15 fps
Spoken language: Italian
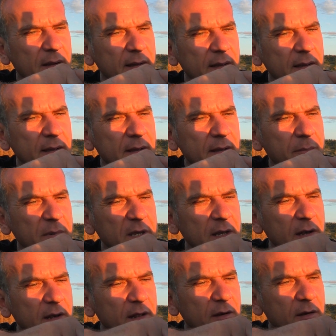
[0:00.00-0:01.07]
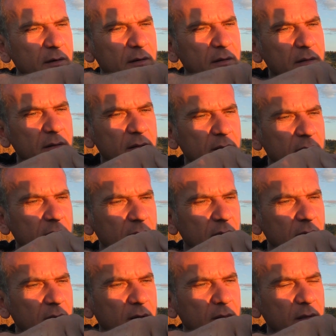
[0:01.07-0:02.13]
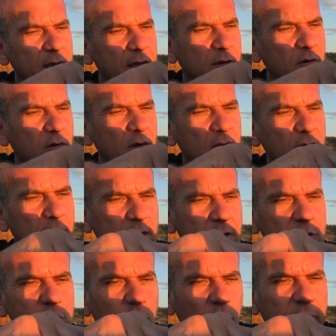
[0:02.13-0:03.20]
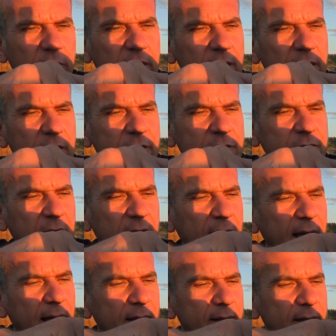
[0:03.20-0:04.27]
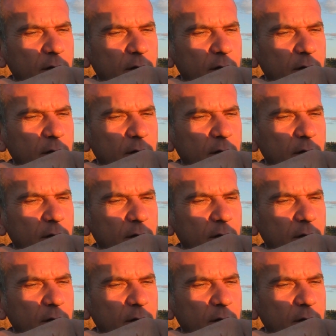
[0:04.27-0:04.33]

eh, 1000 eh, allora, ecco dove eh, sarà